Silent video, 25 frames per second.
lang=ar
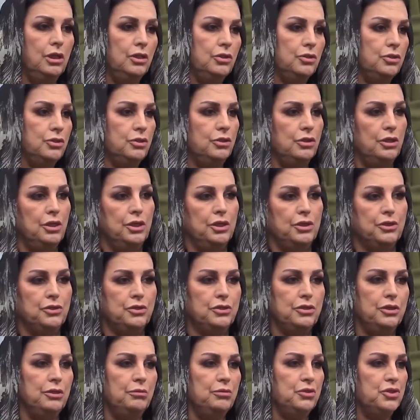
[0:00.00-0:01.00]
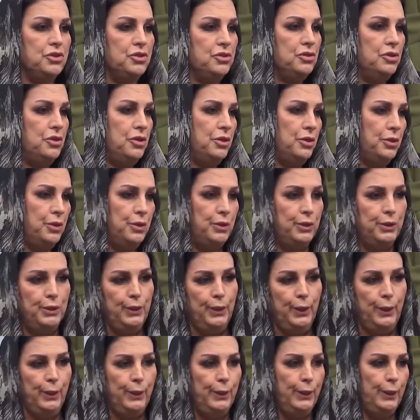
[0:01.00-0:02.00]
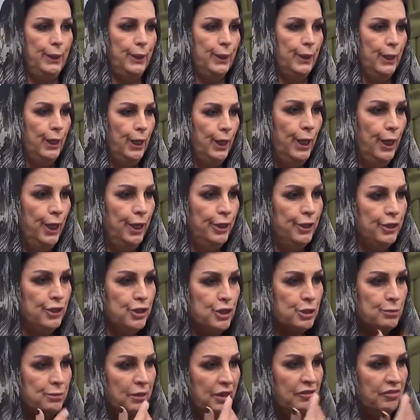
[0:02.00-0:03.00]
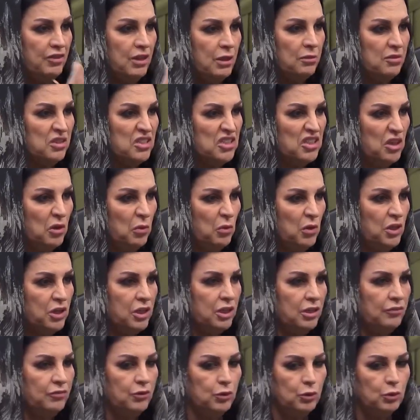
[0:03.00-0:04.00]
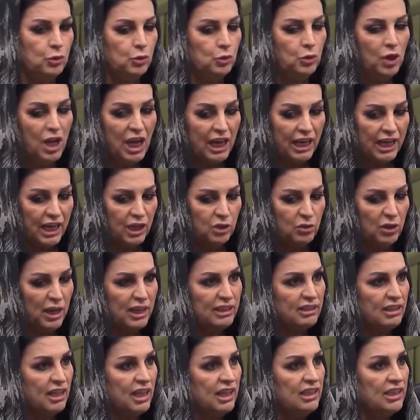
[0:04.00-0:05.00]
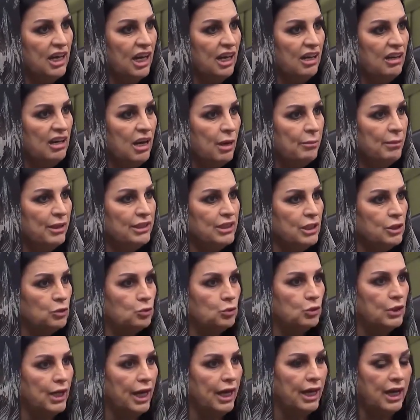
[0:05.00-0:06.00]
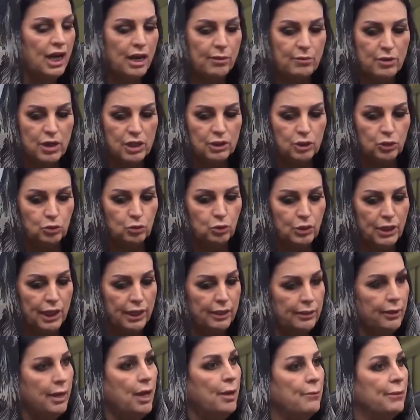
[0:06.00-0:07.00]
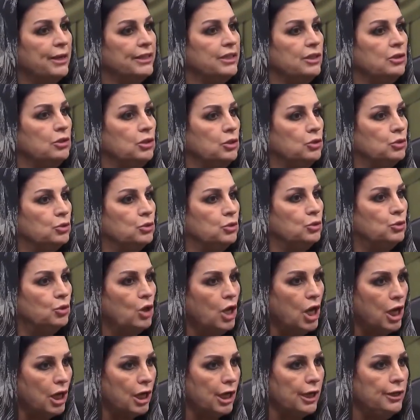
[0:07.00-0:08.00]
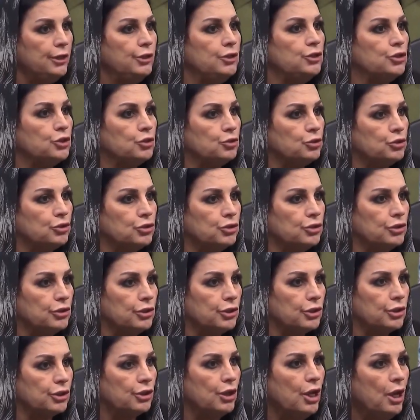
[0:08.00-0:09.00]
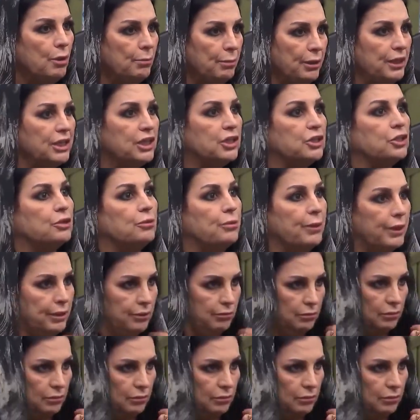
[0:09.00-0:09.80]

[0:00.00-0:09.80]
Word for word: الشيخ الشيخ ما شاء الله عليك انا نسمع فيهم نسوين كيف يقولوا قالوا حتى هذا حرام هذه اللي تقول حرام وهذه تقول حرام بعدين قاعد يقولوا خلينا نجدوا الشيخ بالك ربع